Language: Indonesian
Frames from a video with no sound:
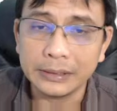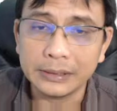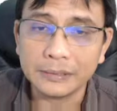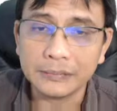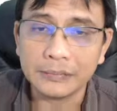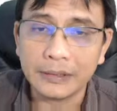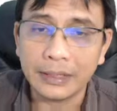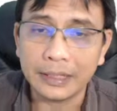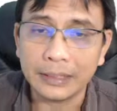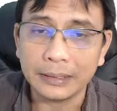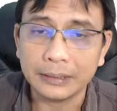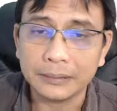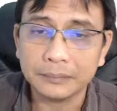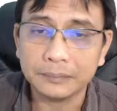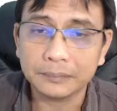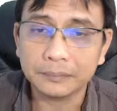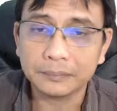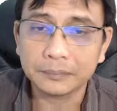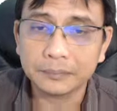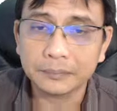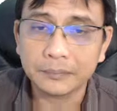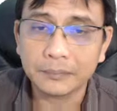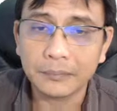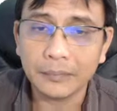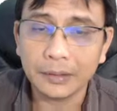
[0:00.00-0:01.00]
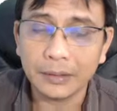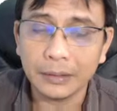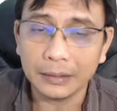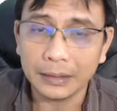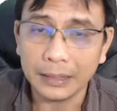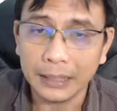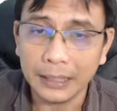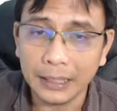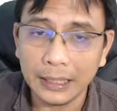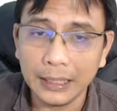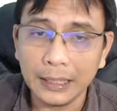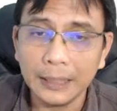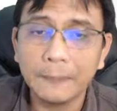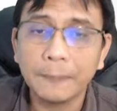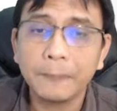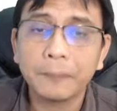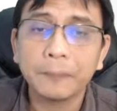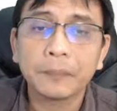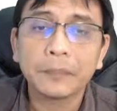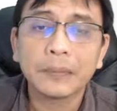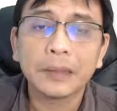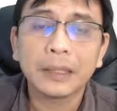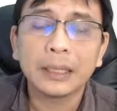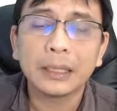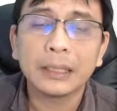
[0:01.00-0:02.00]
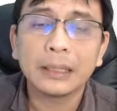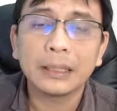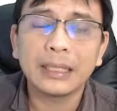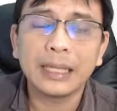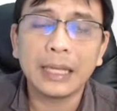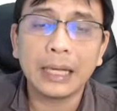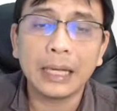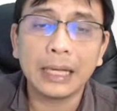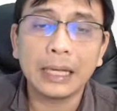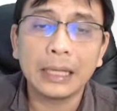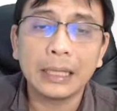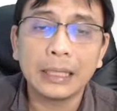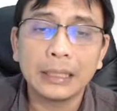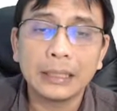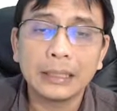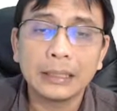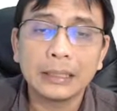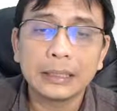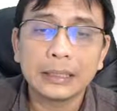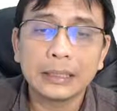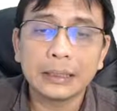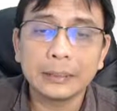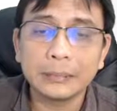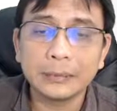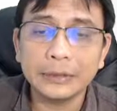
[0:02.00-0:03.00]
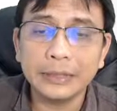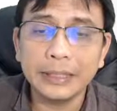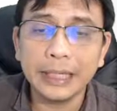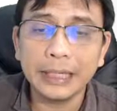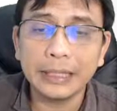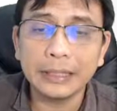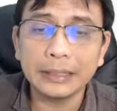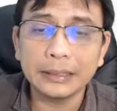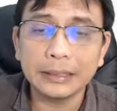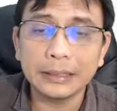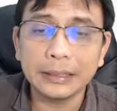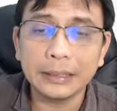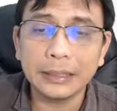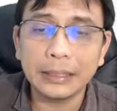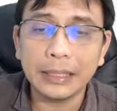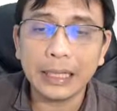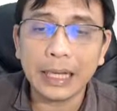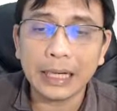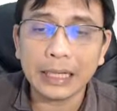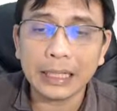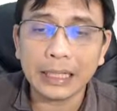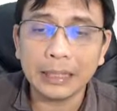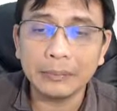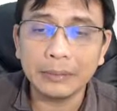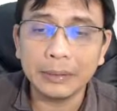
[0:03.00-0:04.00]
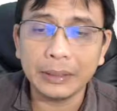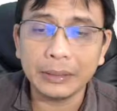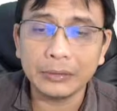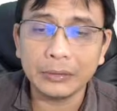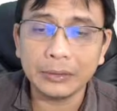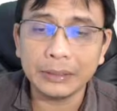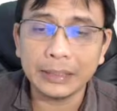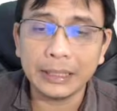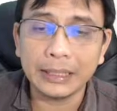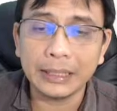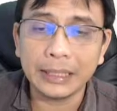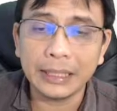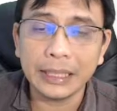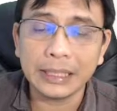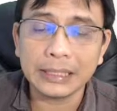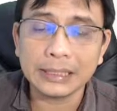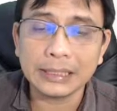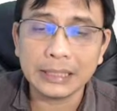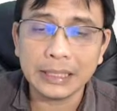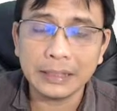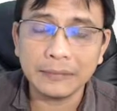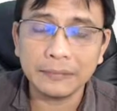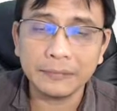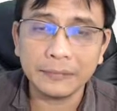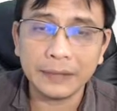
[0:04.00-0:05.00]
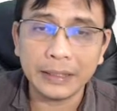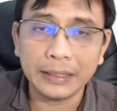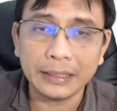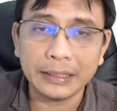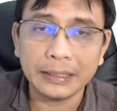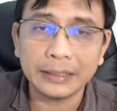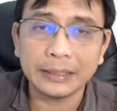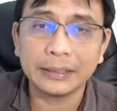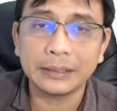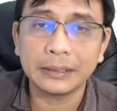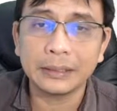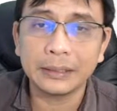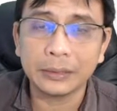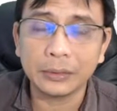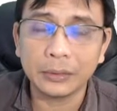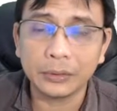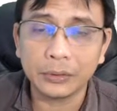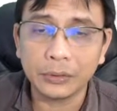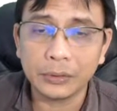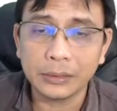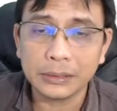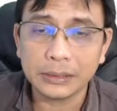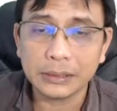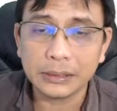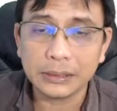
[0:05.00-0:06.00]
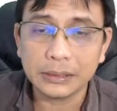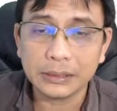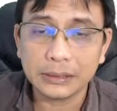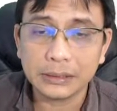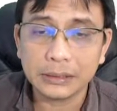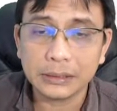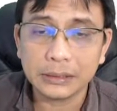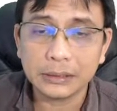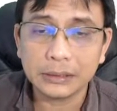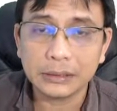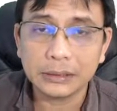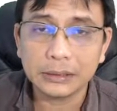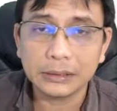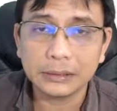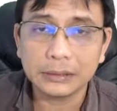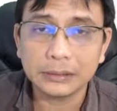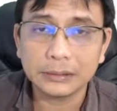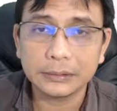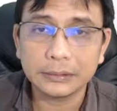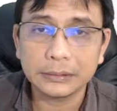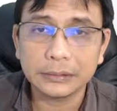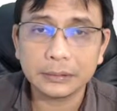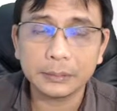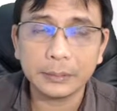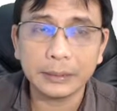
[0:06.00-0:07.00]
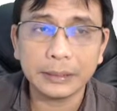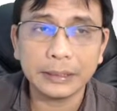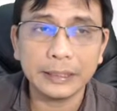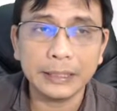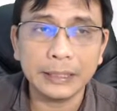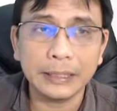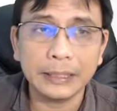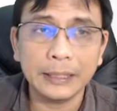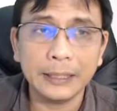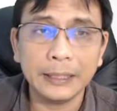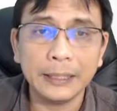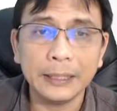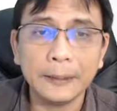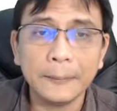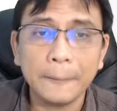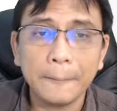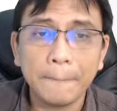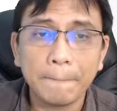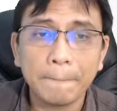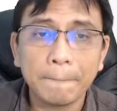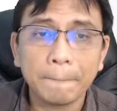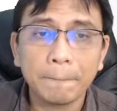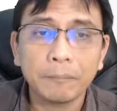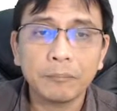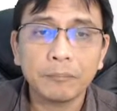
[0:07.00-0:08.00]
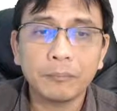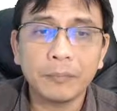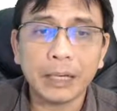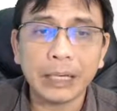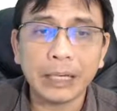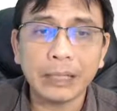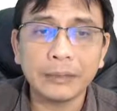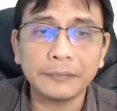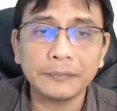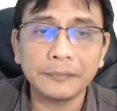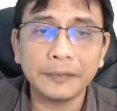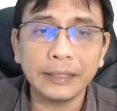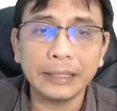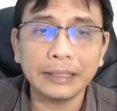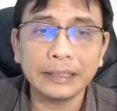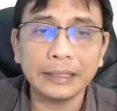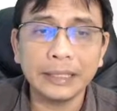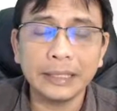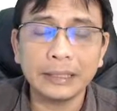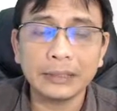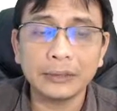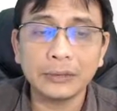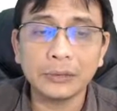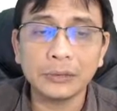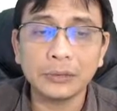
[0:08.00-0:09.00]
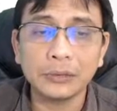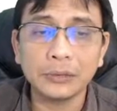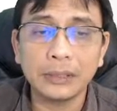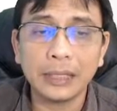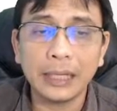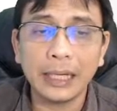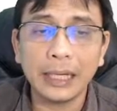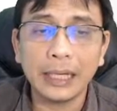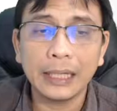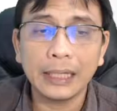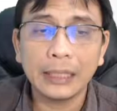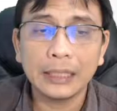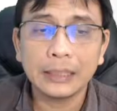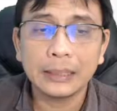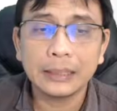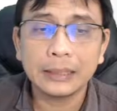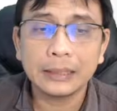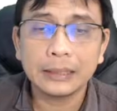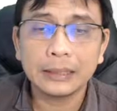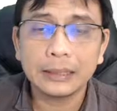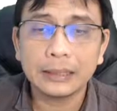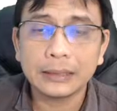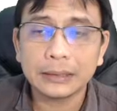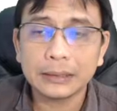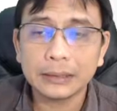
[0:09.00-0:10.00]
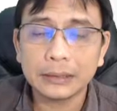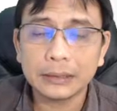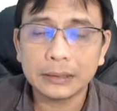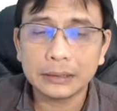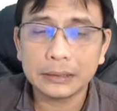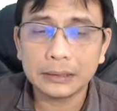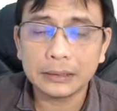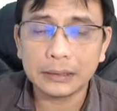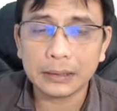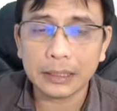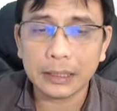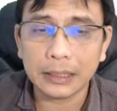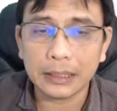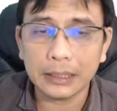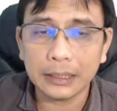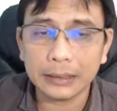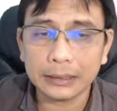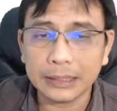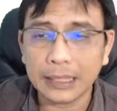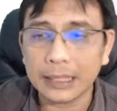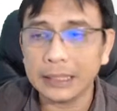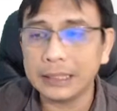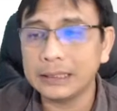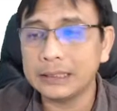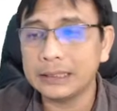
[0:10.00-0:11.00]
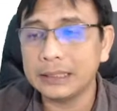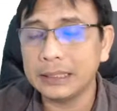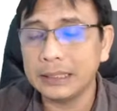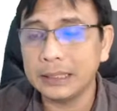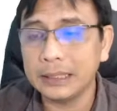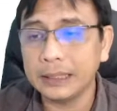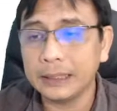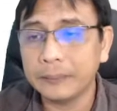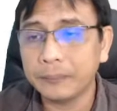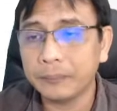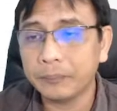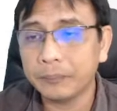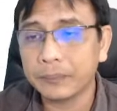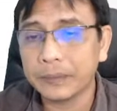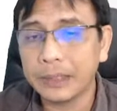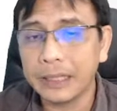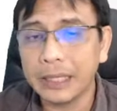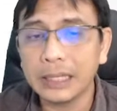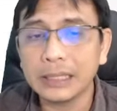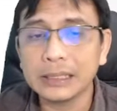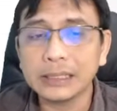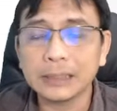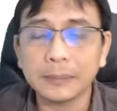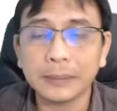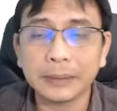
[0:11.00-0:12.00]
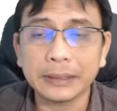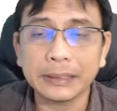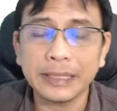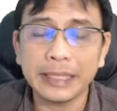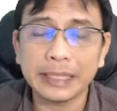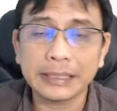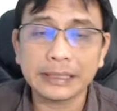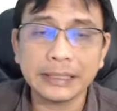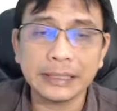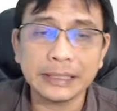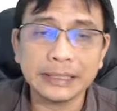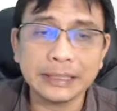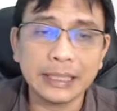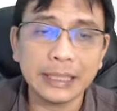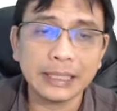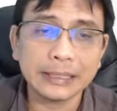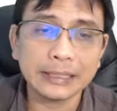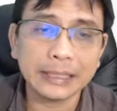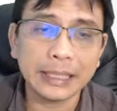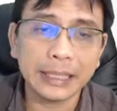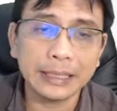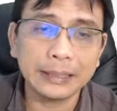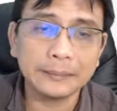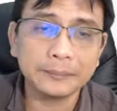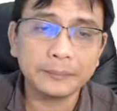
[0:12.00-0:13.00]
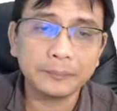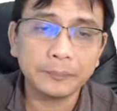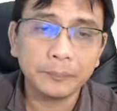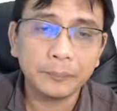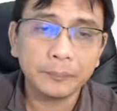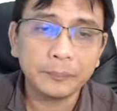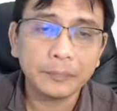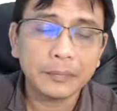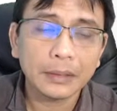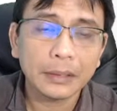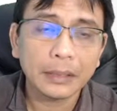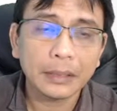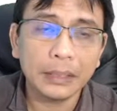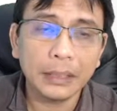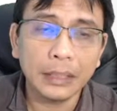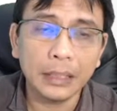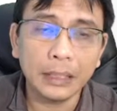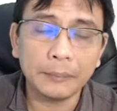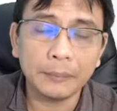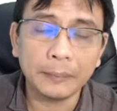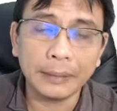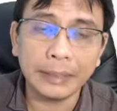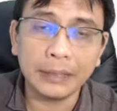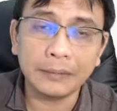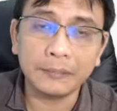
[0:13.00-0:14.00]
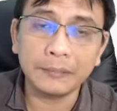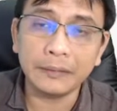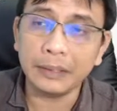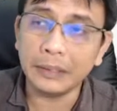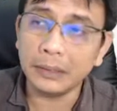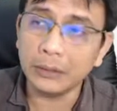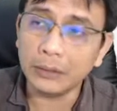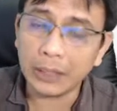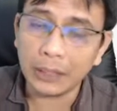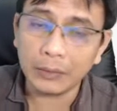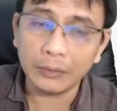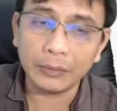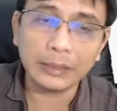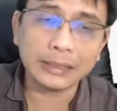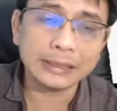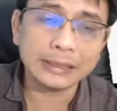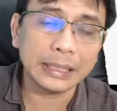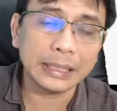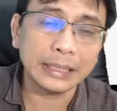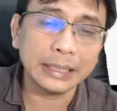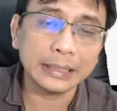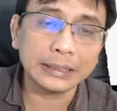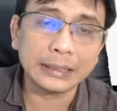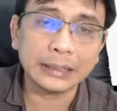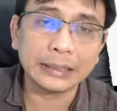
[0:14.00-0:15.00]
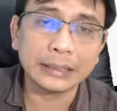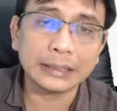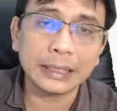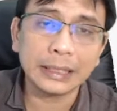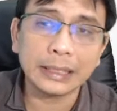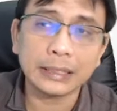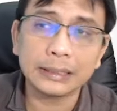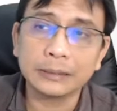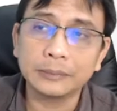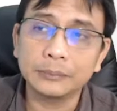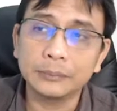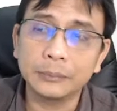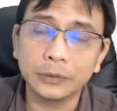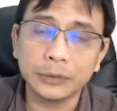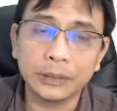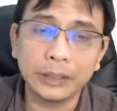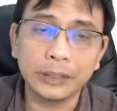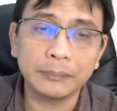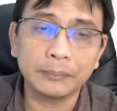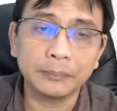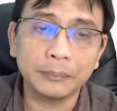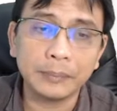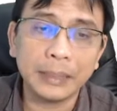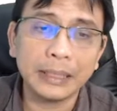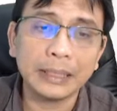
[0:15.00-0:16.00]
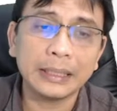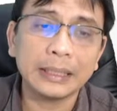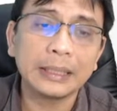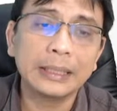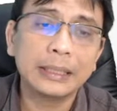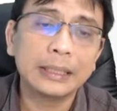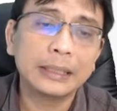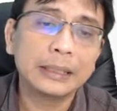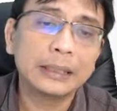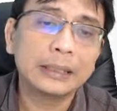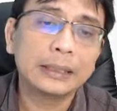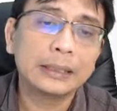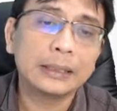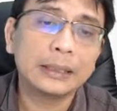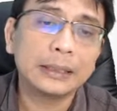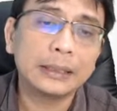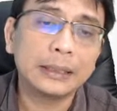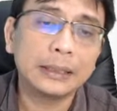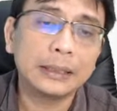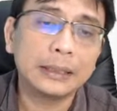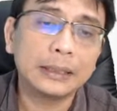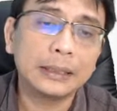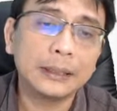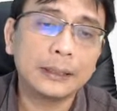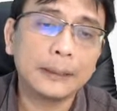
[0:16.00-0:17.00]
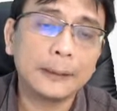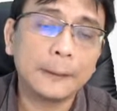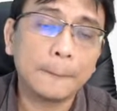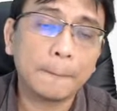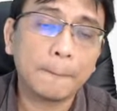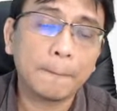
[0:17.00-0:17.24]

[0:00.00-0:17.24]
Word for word: file. Oke. Okay? Nah, kemudian langkah berikutnya adalah save and return the course seperti ini. Maka filenya itu sudah terletak di sini ya seperti yang saya jelaskan uh, pada video awal tentang Moodle 4 uh, eh,